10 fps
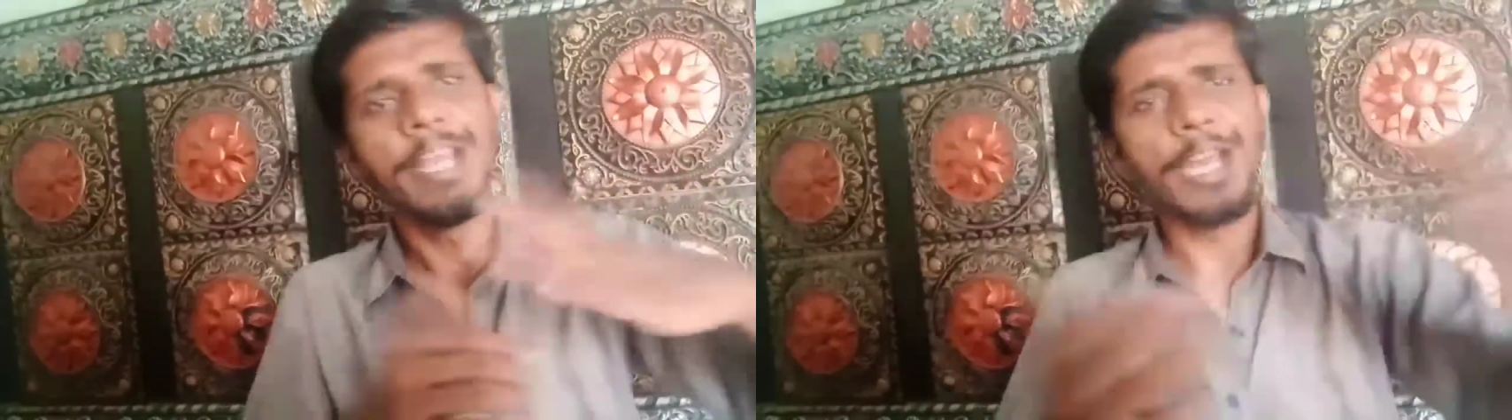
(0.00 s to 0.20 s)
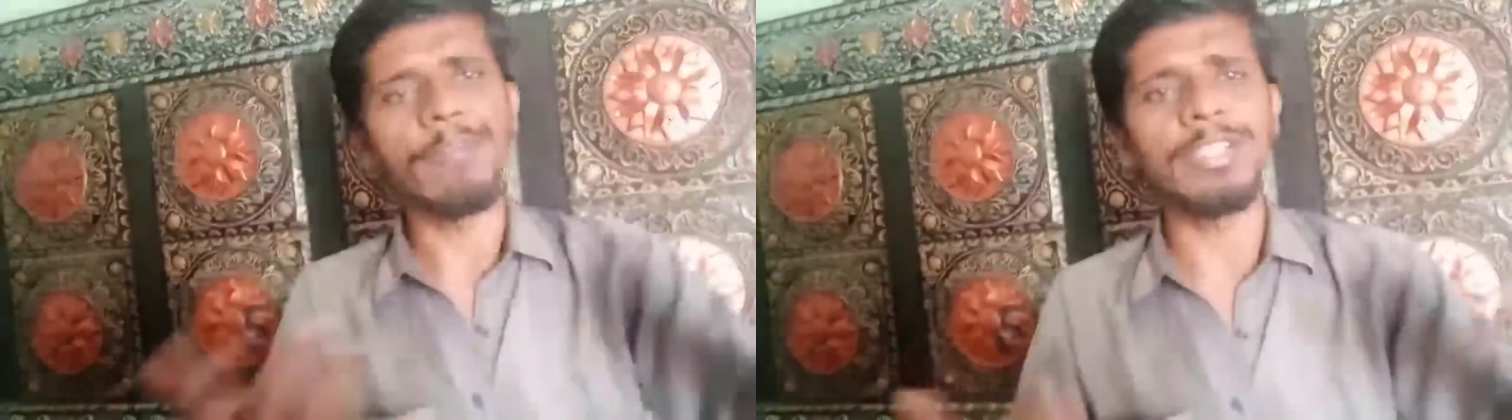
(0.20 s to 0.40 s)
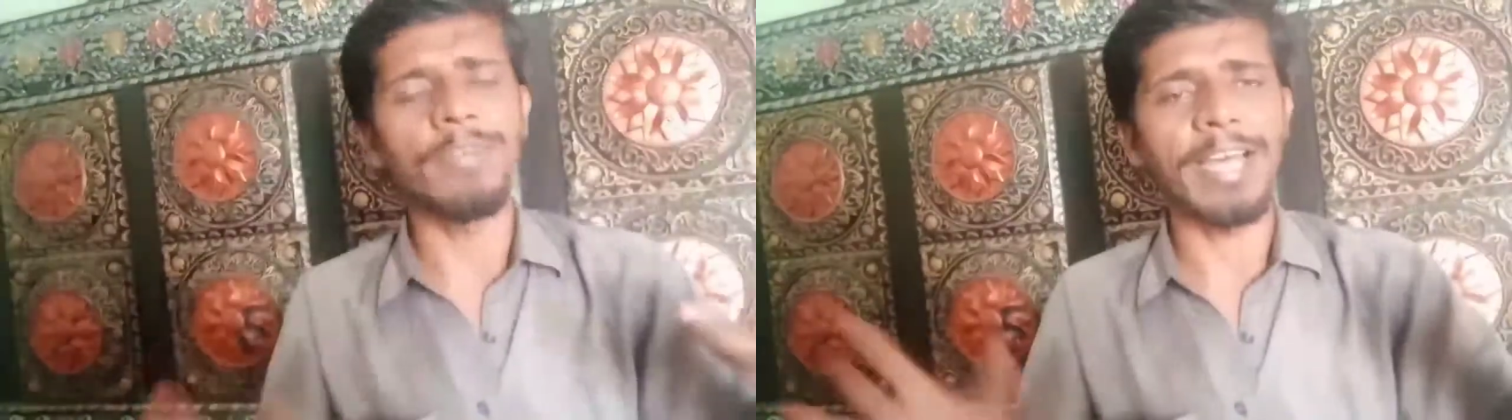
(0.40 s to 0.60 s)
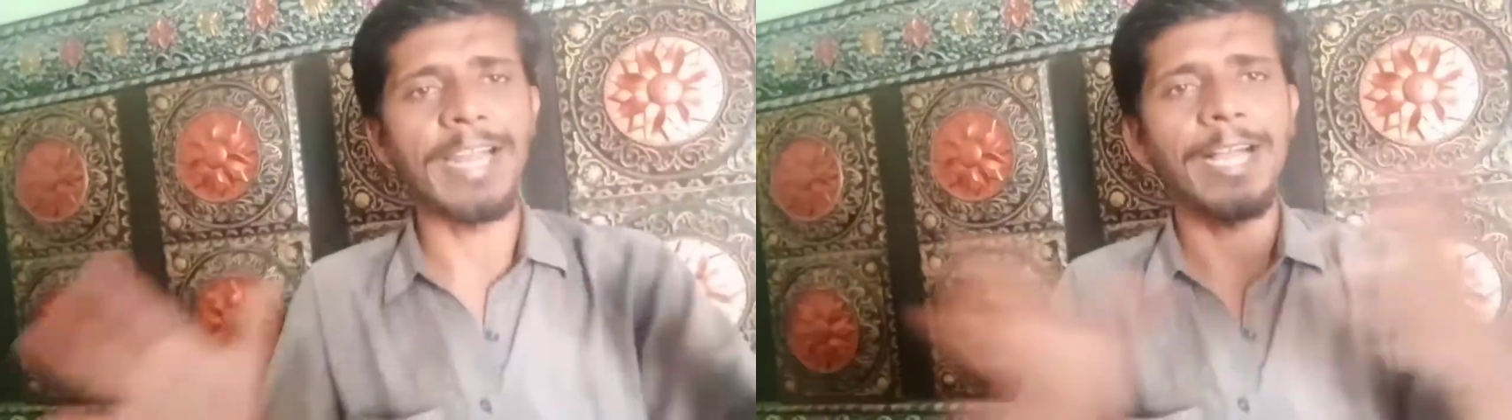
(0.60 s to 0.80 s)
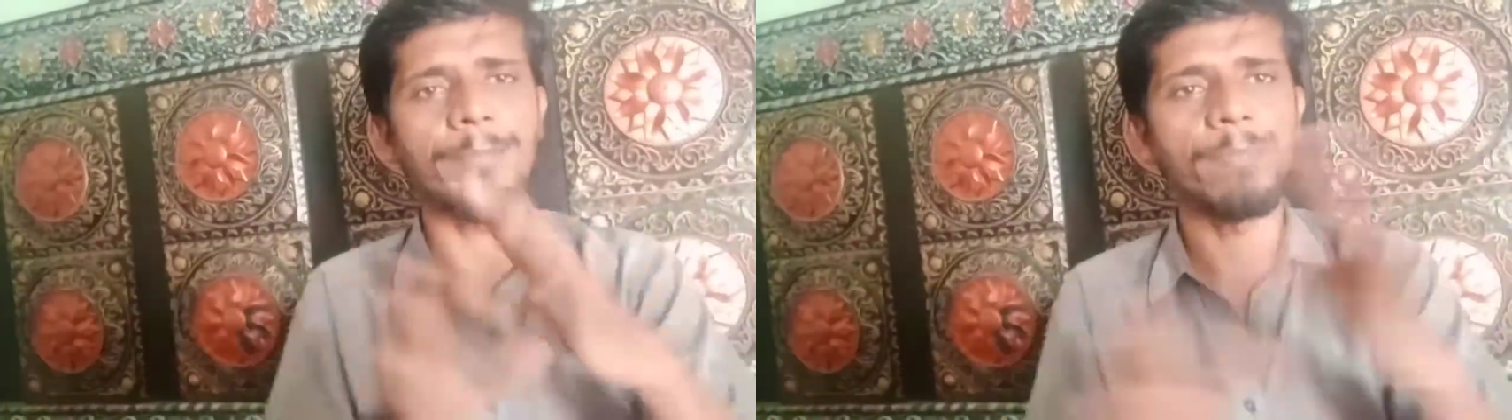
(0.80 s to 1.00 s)
रिवर्स वगैरह
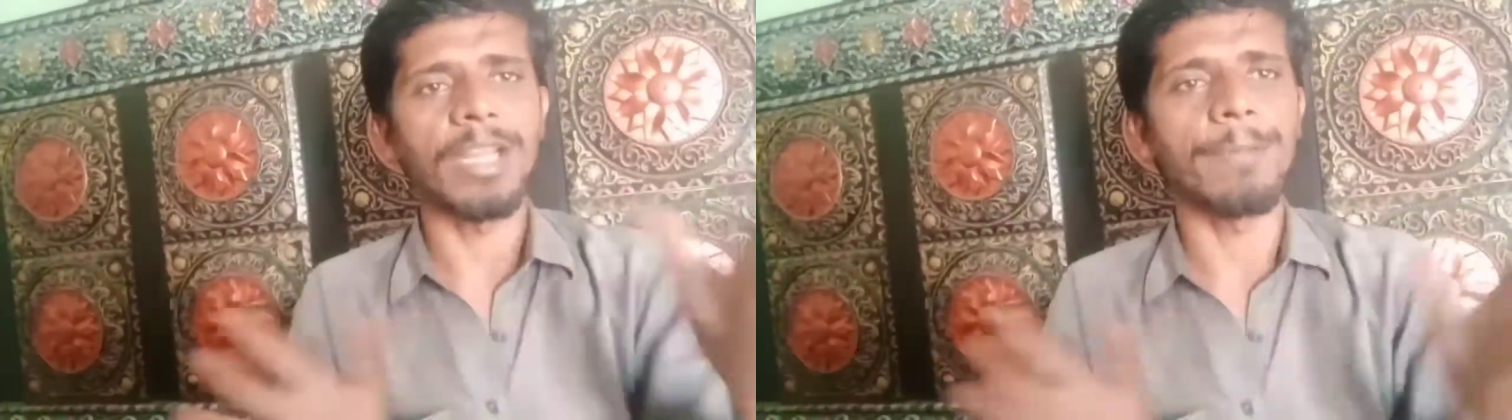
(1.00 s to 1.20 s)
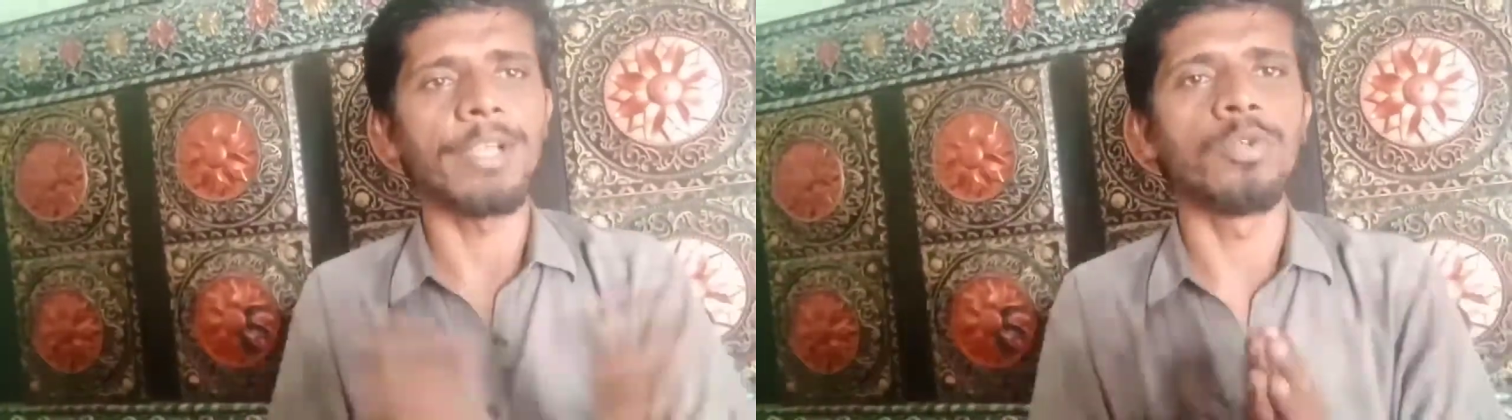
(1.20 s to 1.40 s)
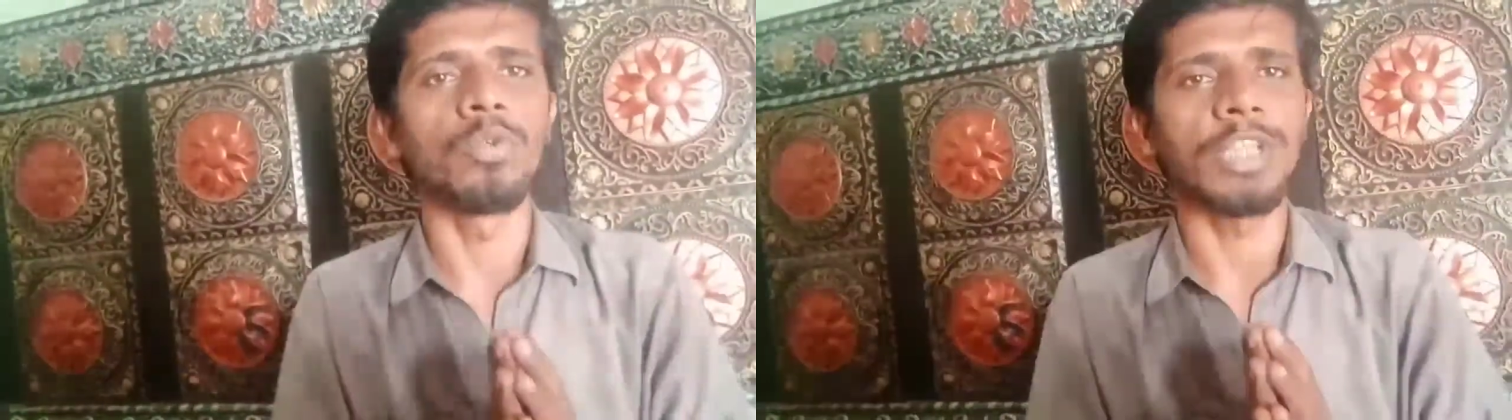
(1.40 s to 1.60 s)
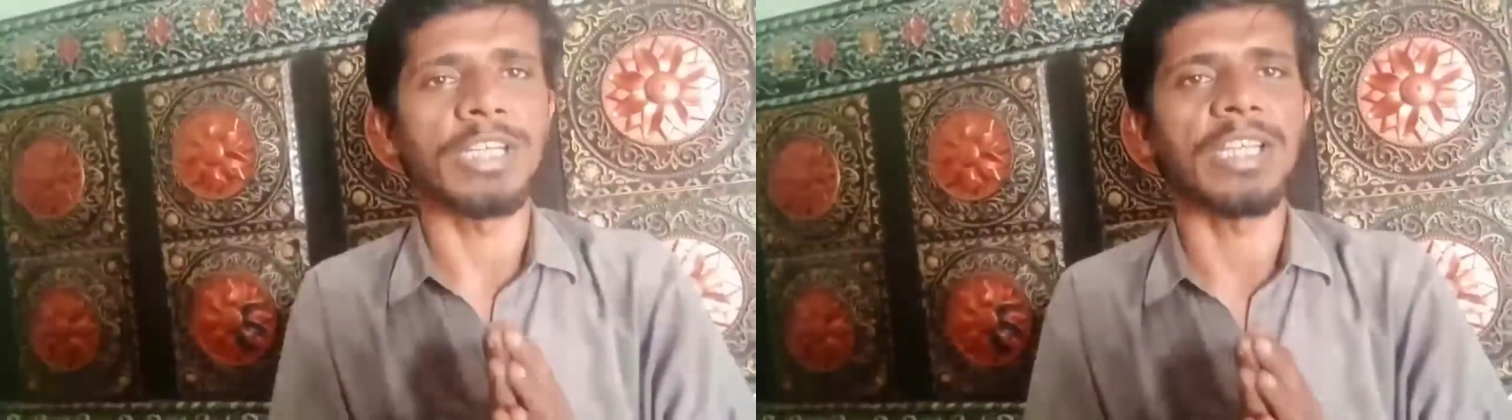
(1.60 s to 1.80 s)
का भी मतलब कि यूज़ कर